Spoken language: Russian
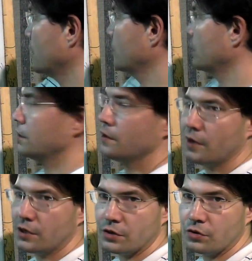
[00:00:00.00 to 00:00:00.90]
бы не
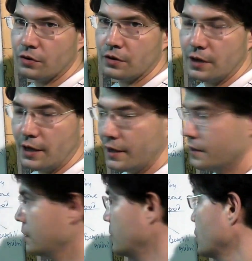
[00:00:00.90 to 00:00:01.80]
важно э, для
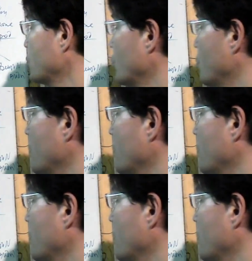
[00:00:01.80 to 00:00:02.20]
нас, да, поскольку